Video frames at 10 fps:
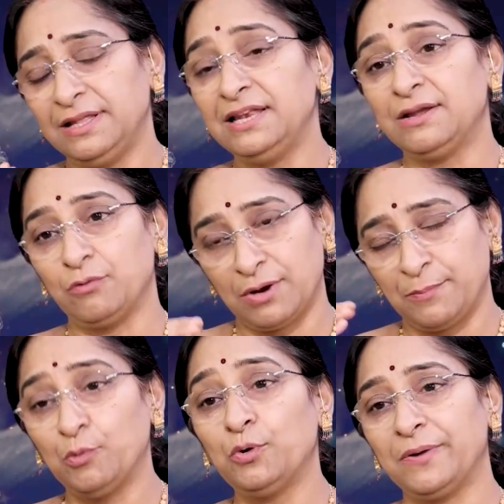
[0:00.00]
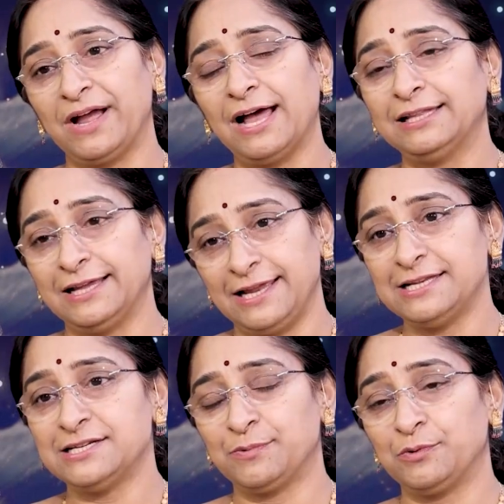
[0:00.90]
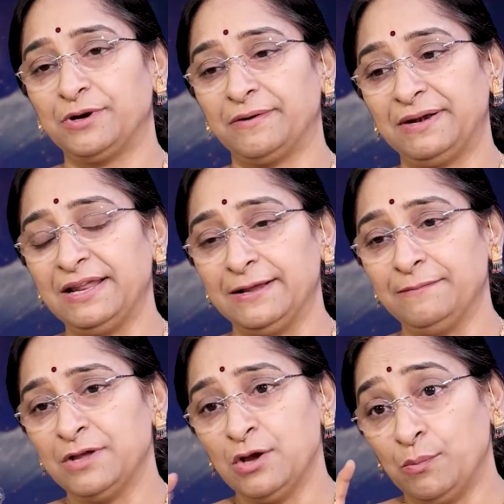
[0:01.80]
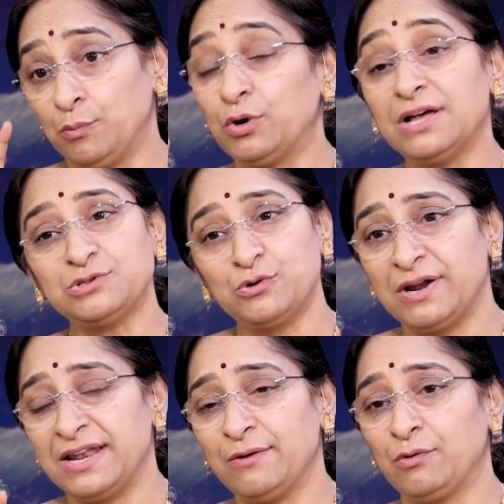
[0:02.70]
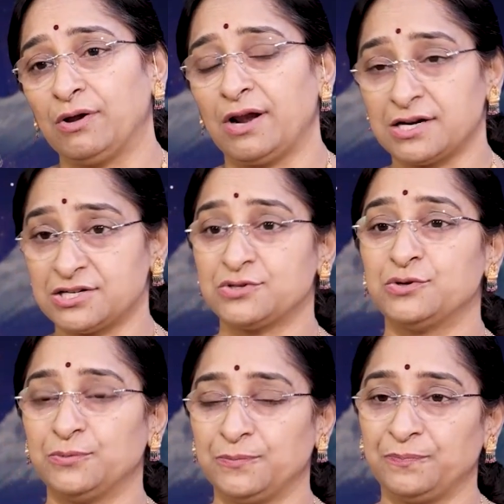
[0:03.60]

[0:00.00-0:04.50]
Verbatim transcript: దీనికి ఒక పూర్వగాథ ఏం చెప్పుకుంటామంటే మురాసురుడనే ఒక రాక్షసుడు